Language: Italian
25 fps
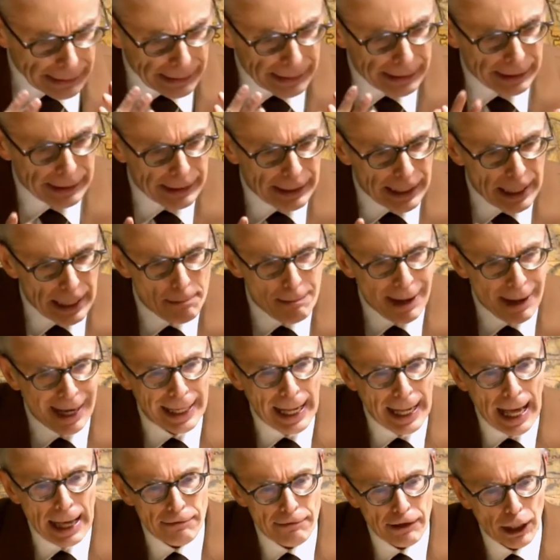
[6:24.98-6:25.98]
eh,
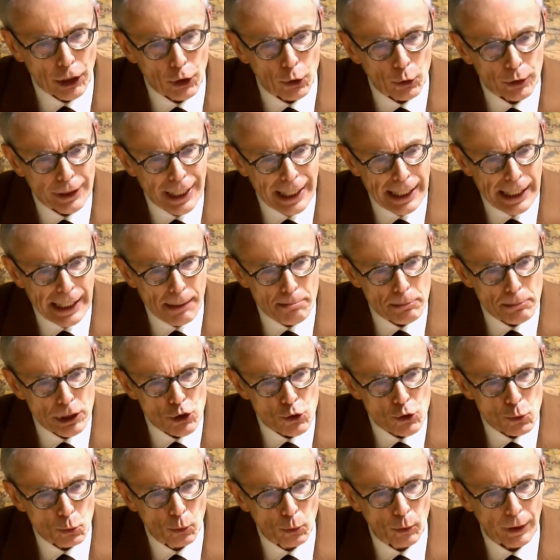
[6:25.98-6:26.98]
emanavano delle
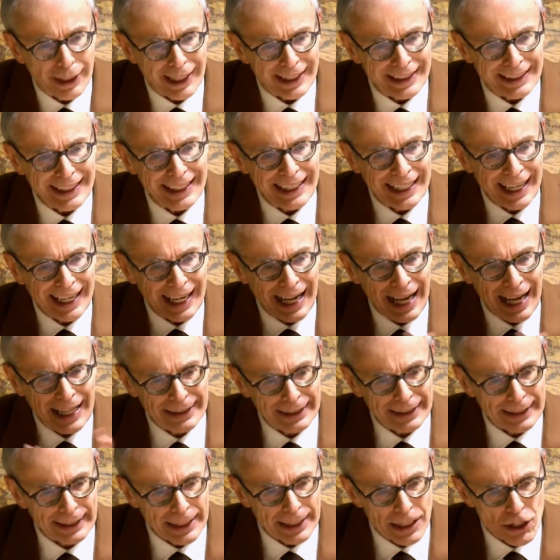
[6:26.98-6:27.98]
misure di
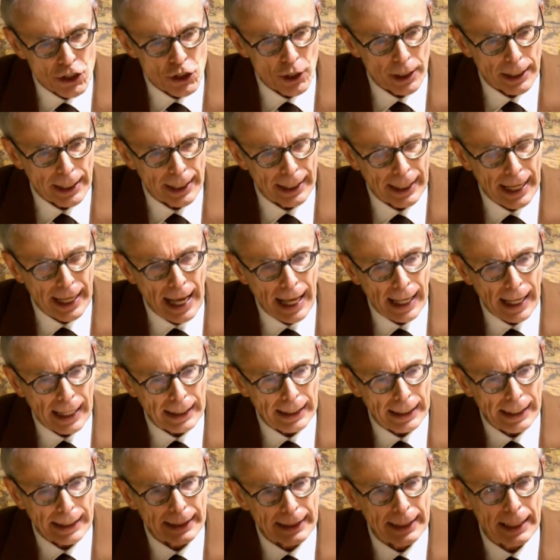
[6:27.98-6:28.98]
carattere
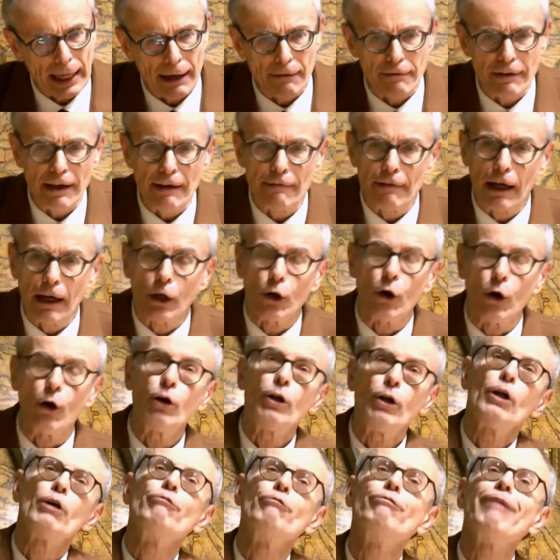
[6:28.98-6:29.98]
generale che
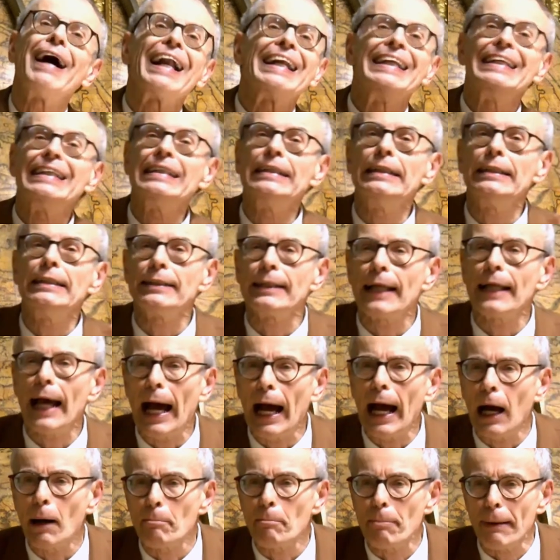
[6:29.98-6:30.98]
avevano
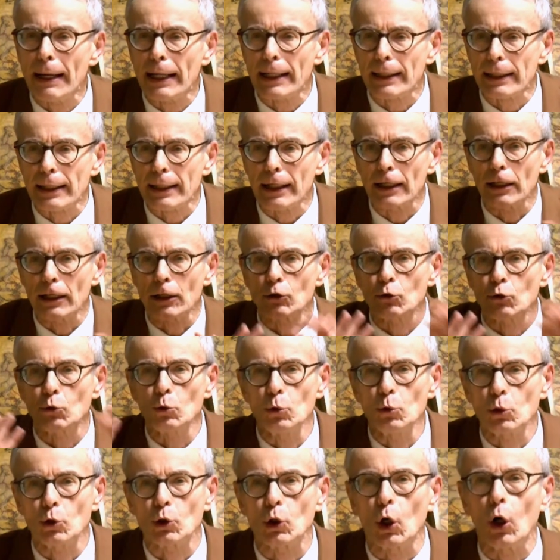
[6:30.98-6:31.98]
validità per
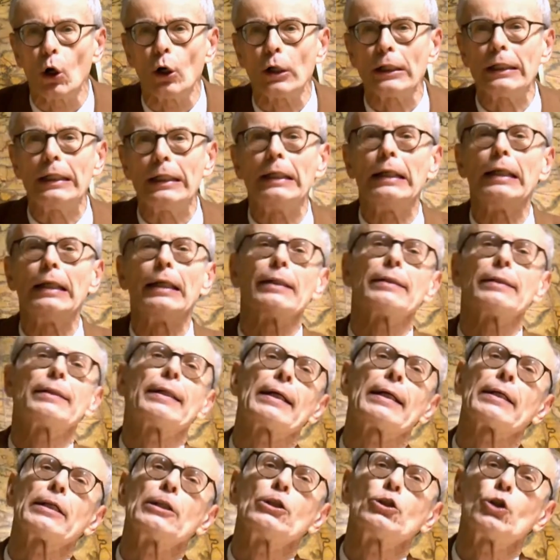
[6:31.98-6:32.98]
tutto il
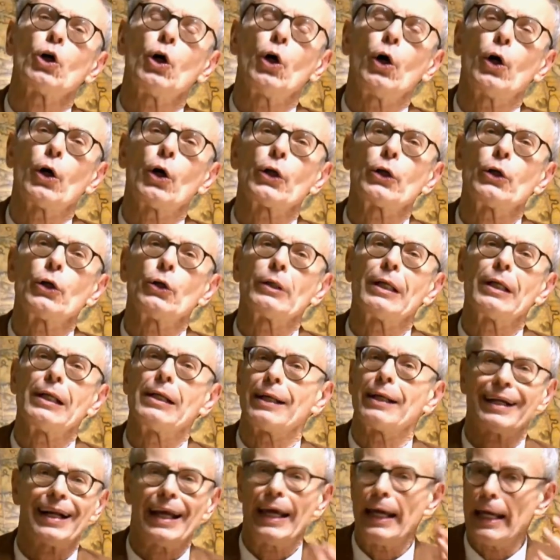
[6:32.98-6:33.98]
territorio
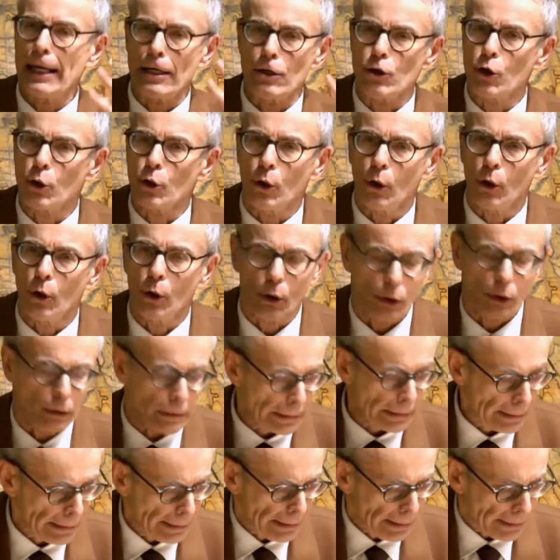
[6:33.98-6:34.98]
del regno o,
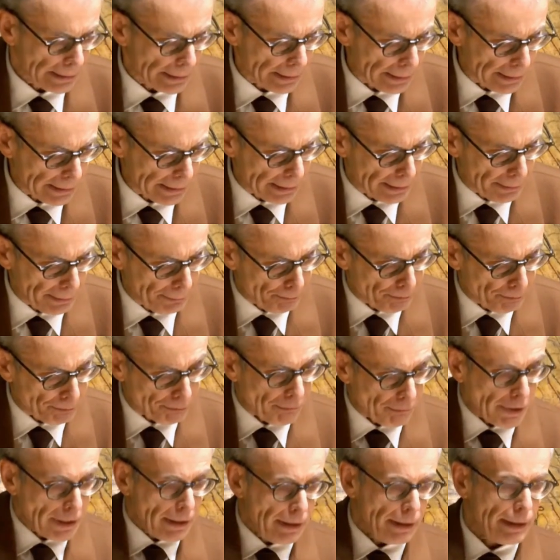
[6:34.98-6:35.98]

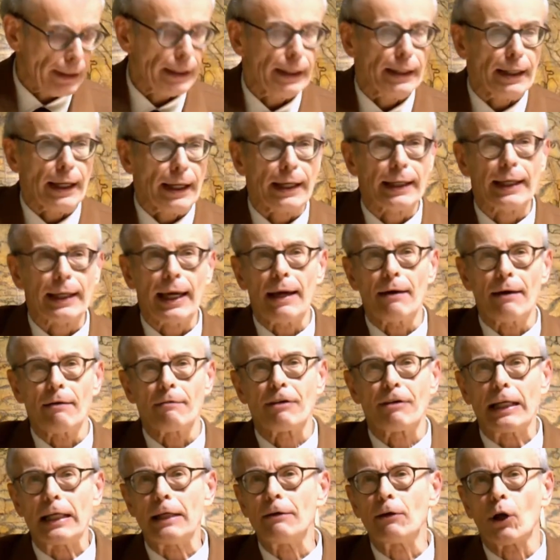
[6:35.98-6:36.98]
ehm, eh, che
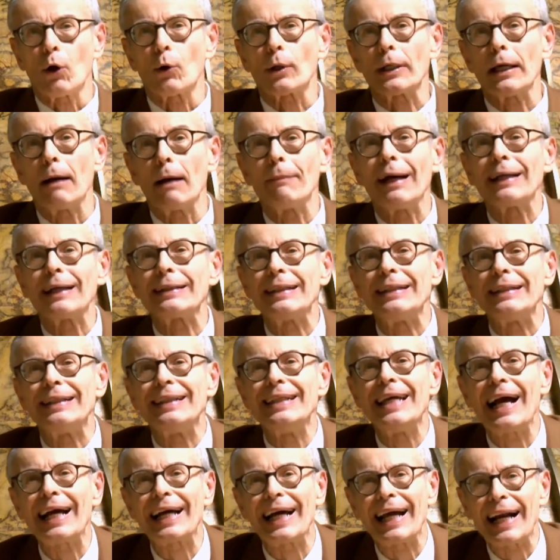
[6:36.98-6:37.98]
venivano chiamati
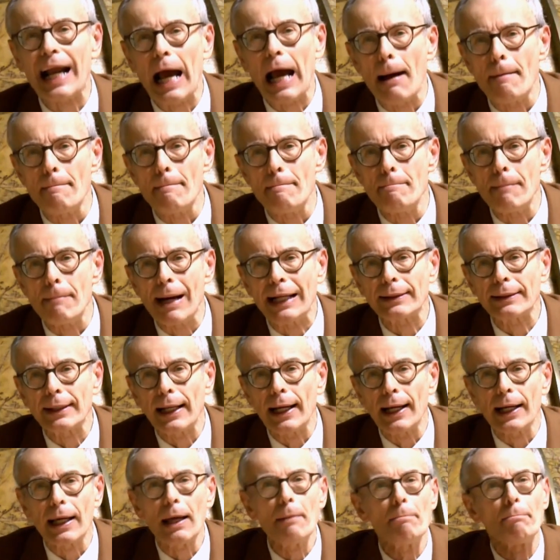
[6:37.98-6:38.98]

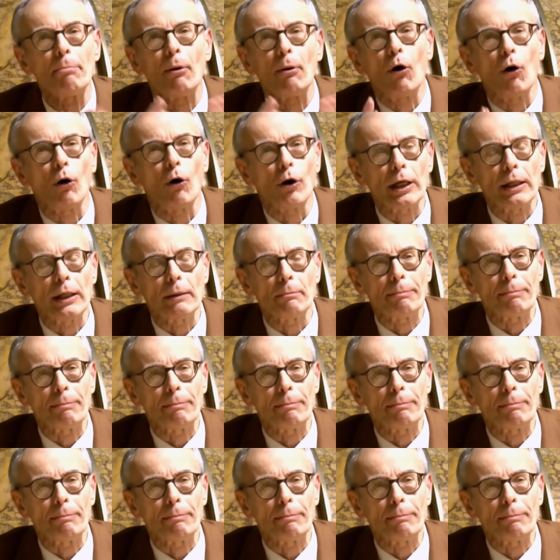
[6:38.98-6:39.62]
diagrammata e poi